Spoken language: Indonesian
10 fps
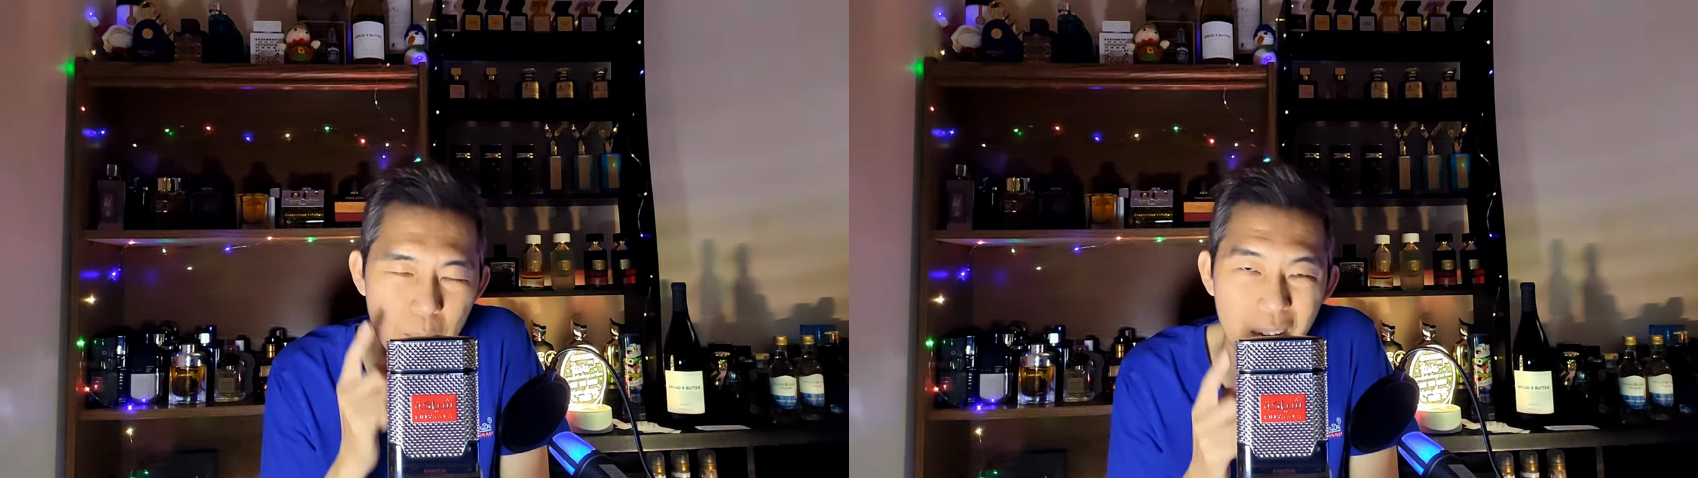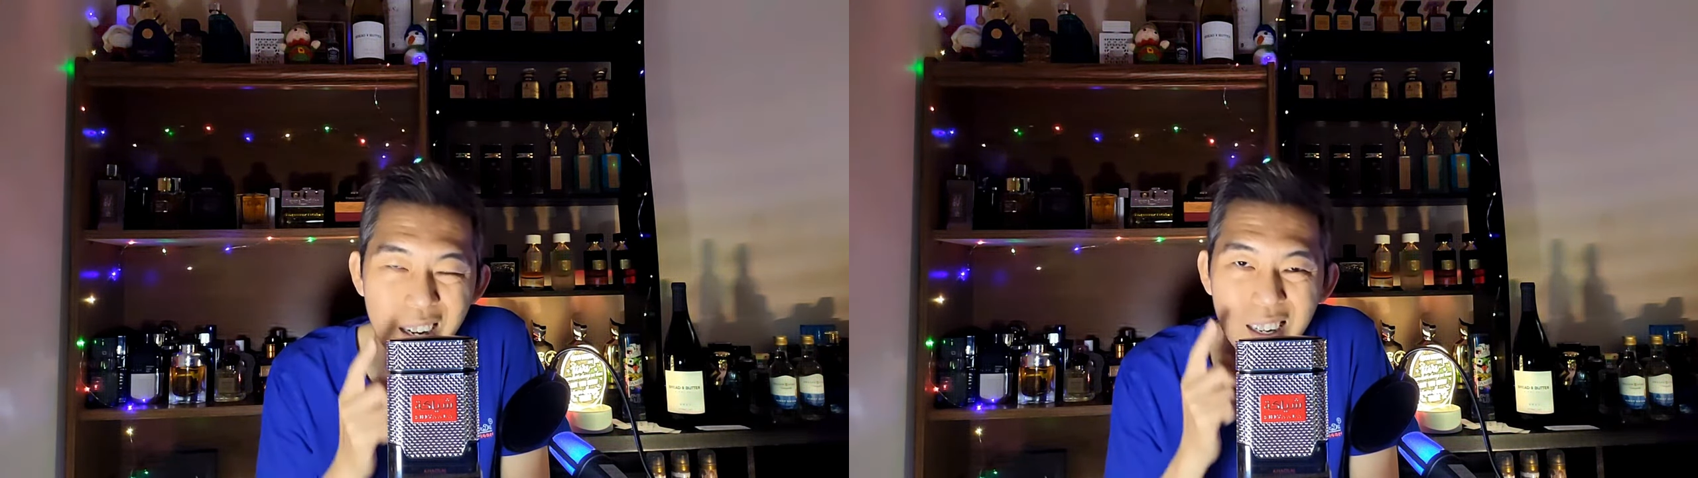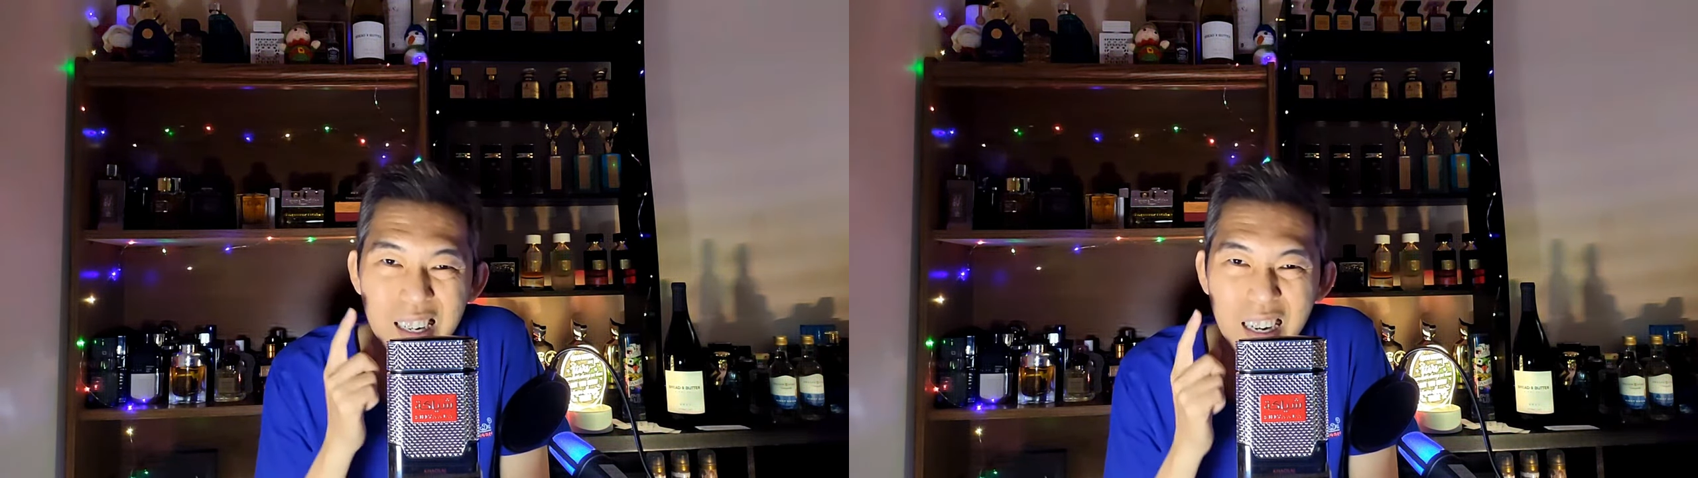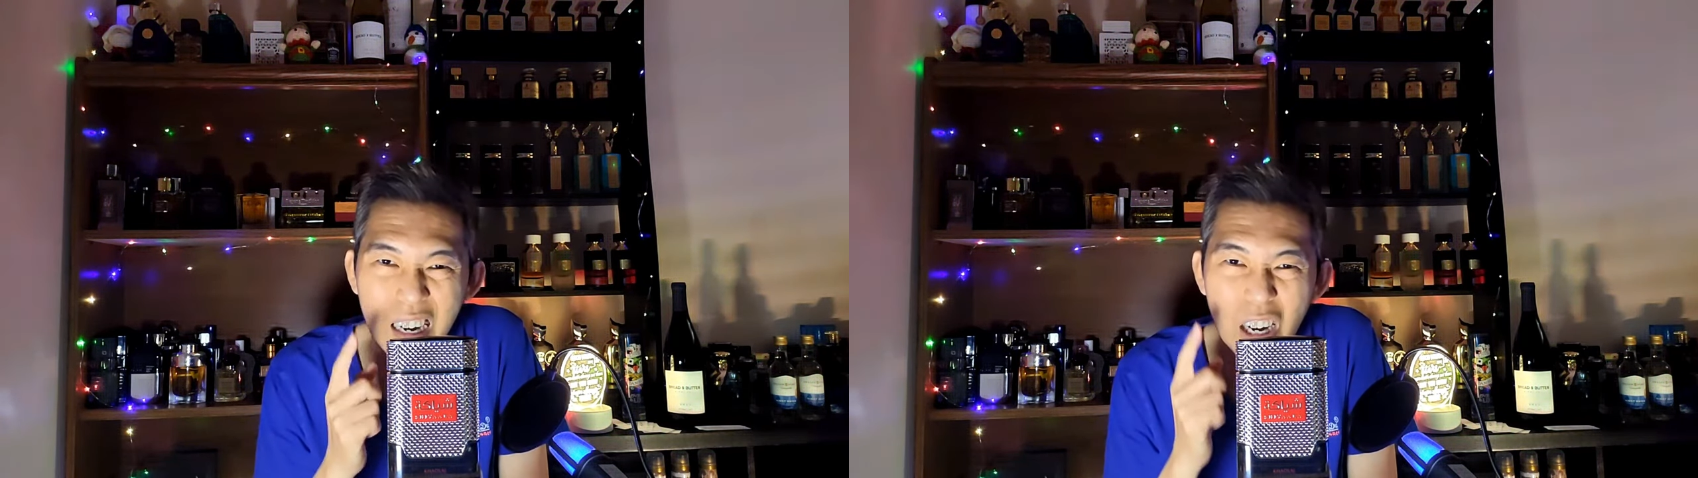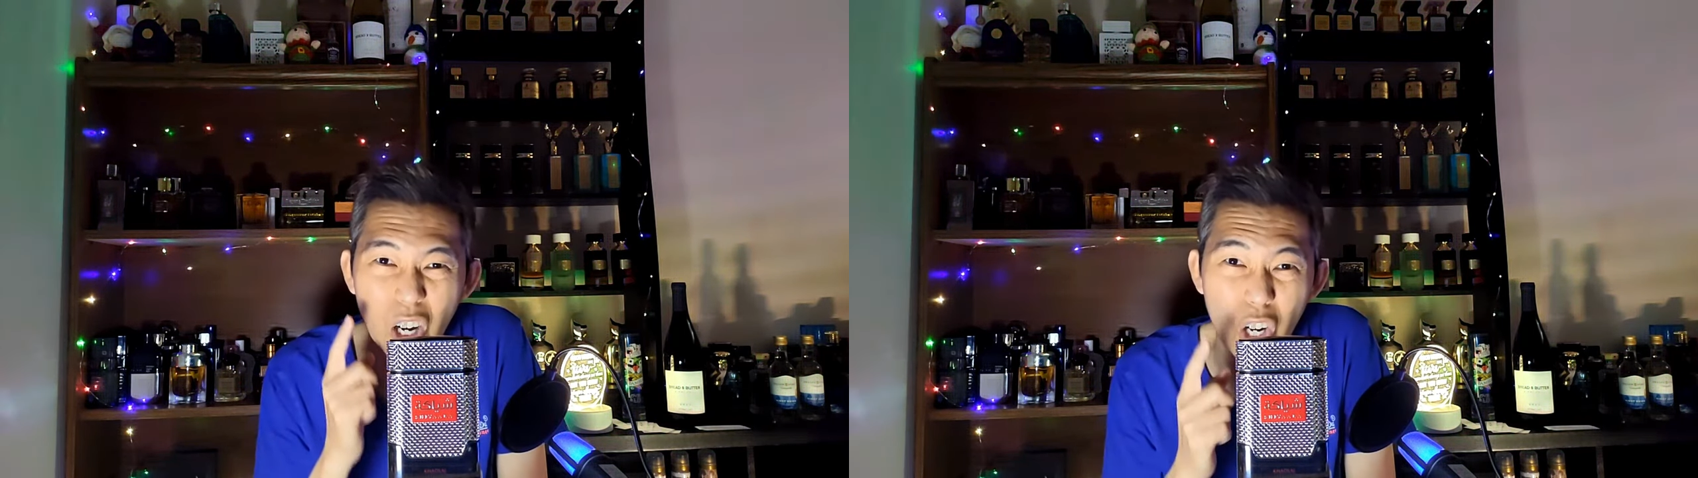bilang
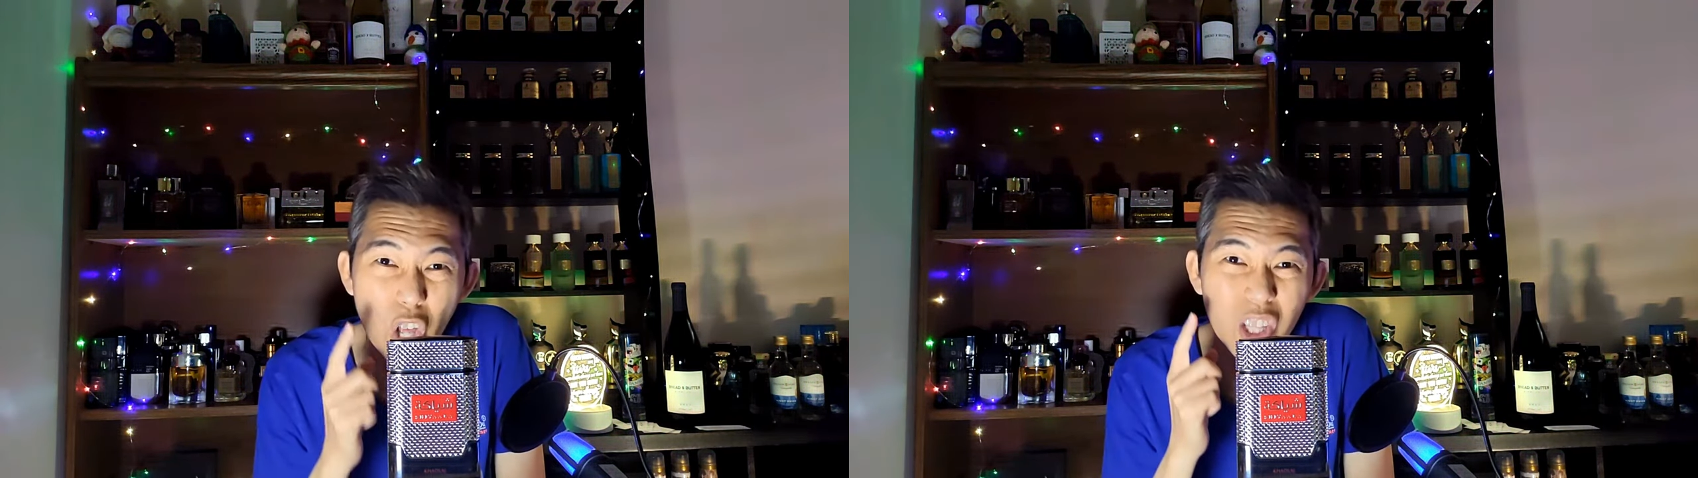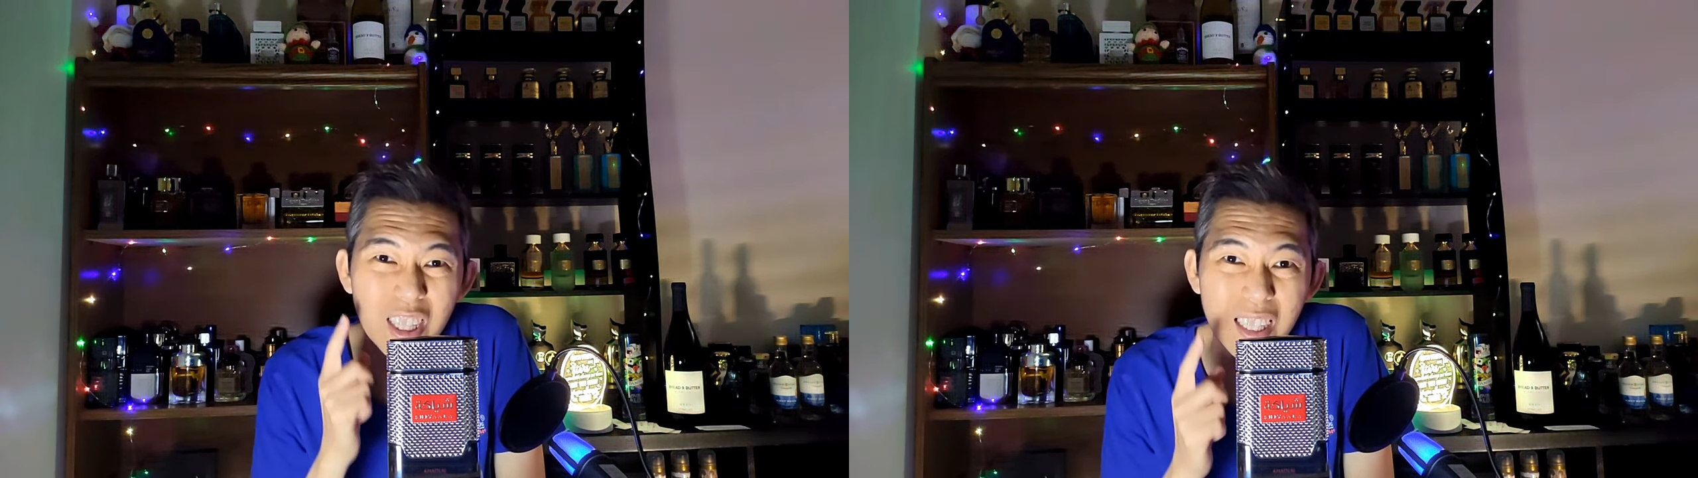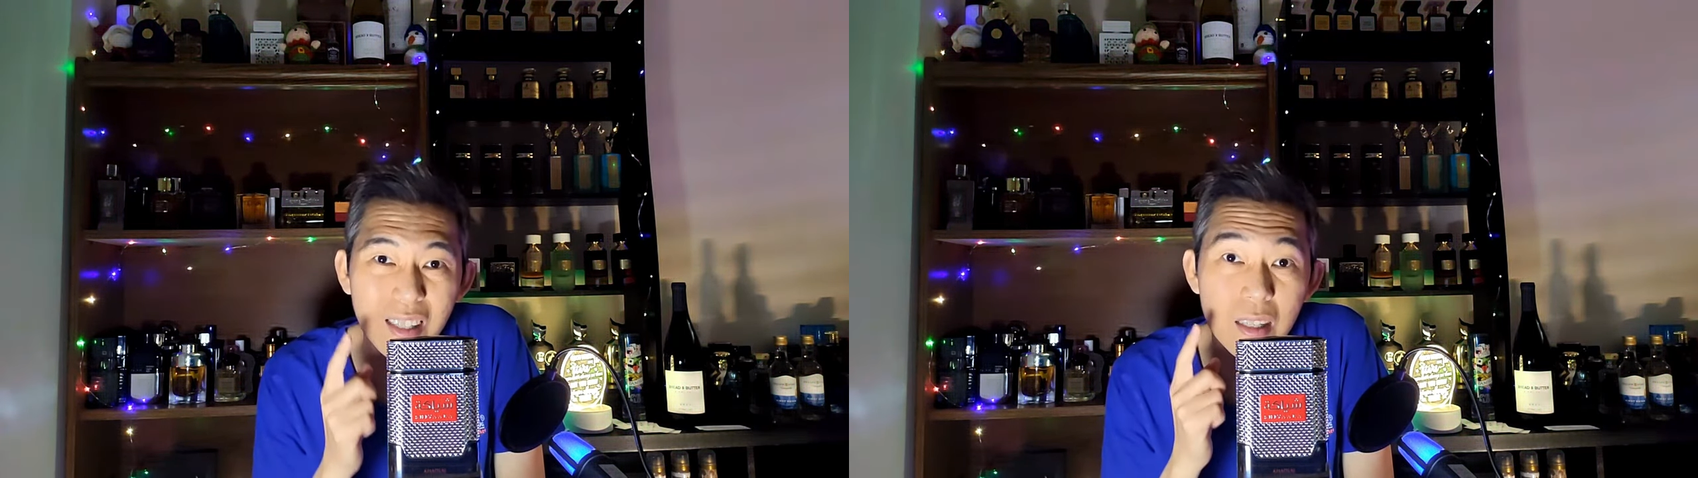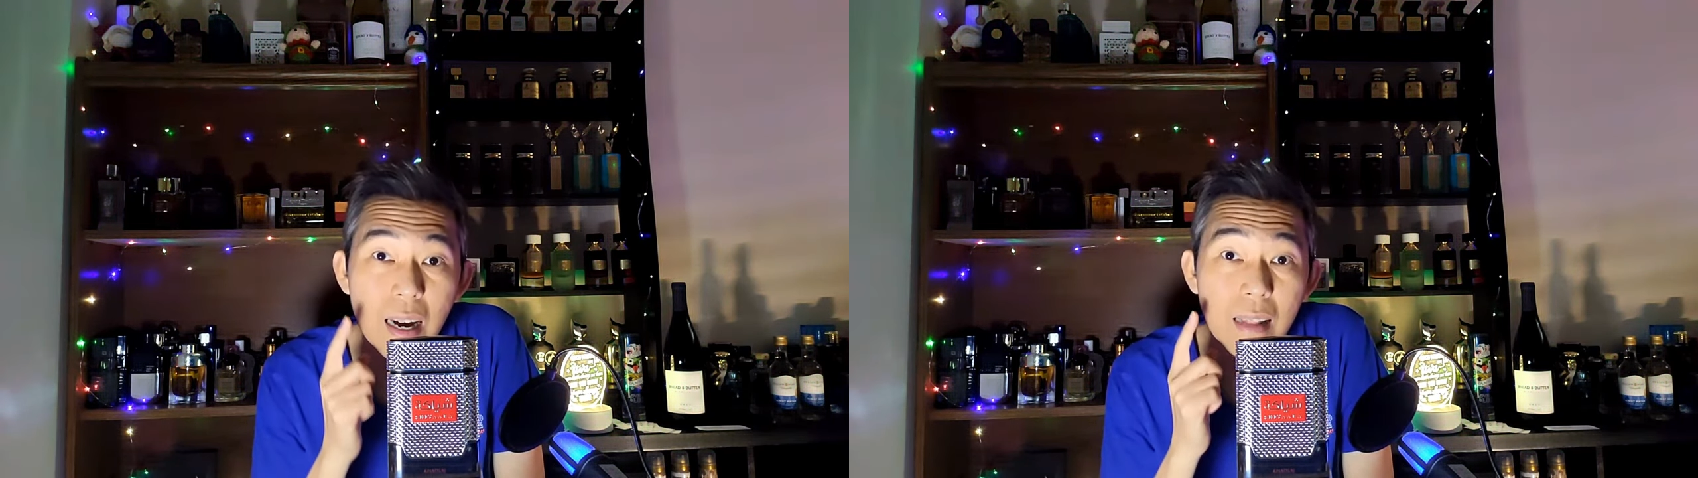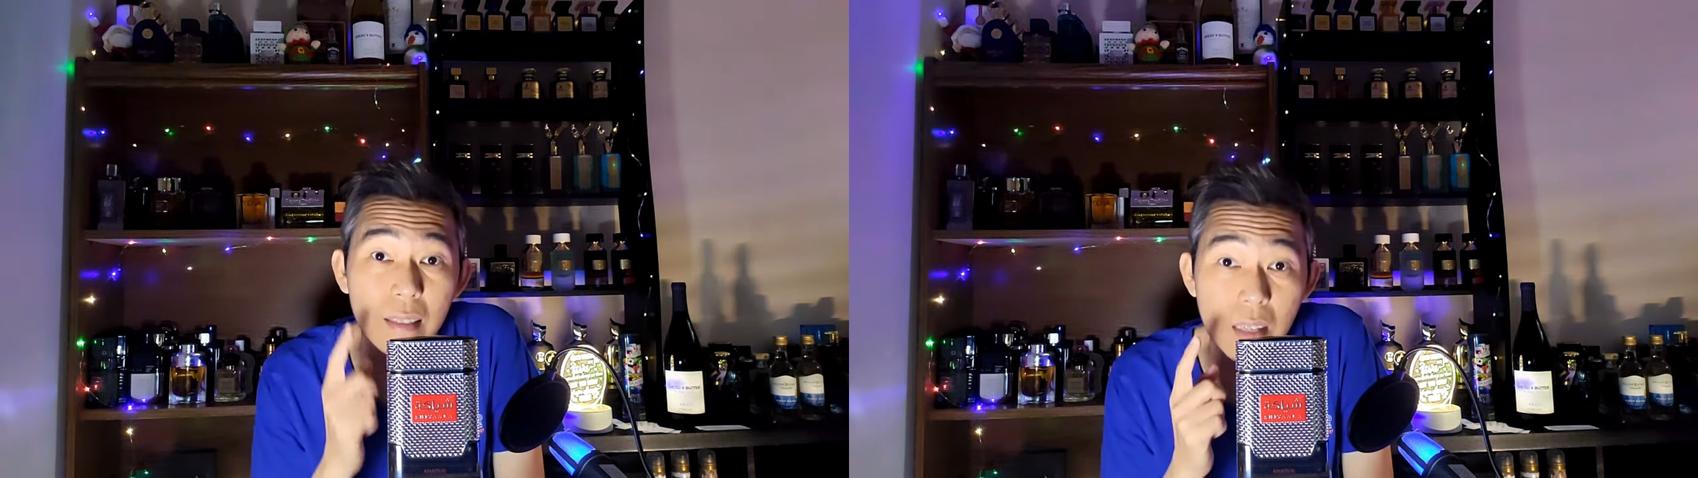ngeklon
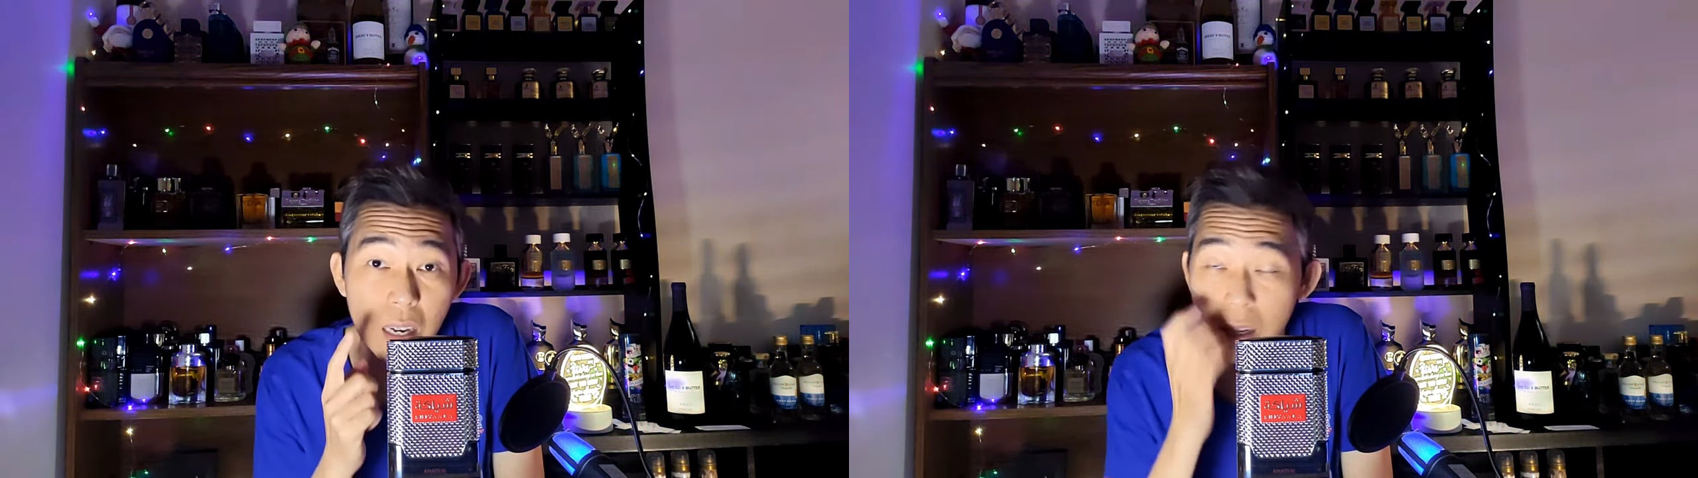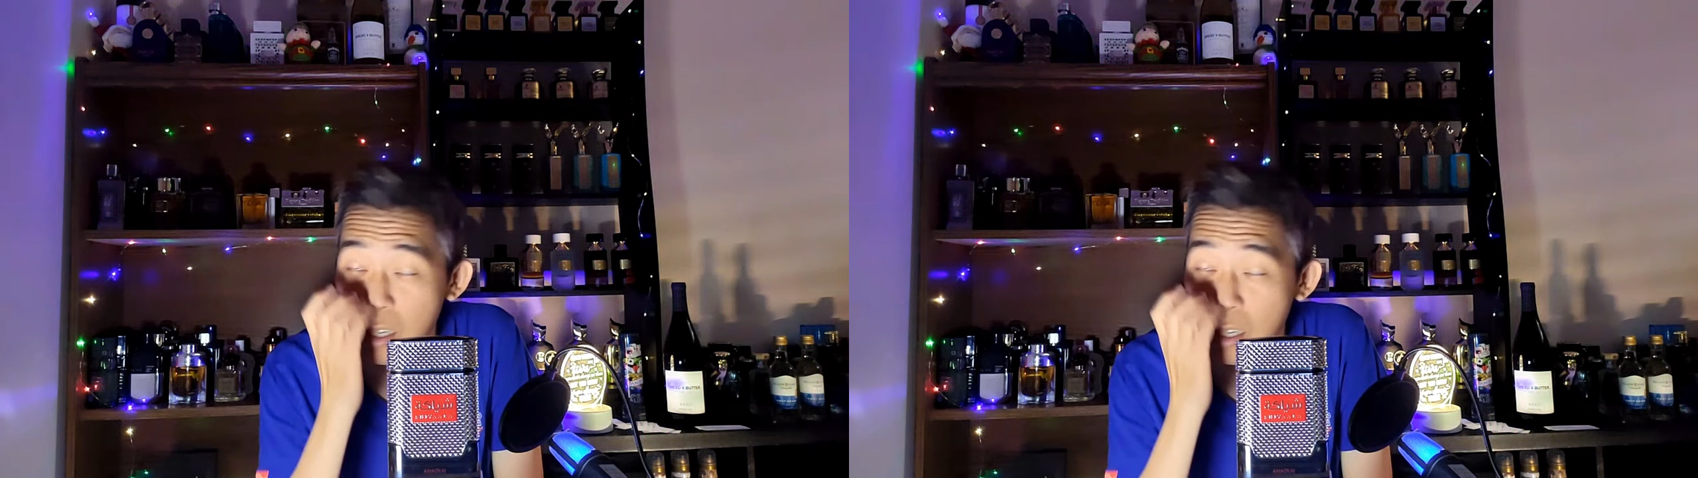terdekatnya.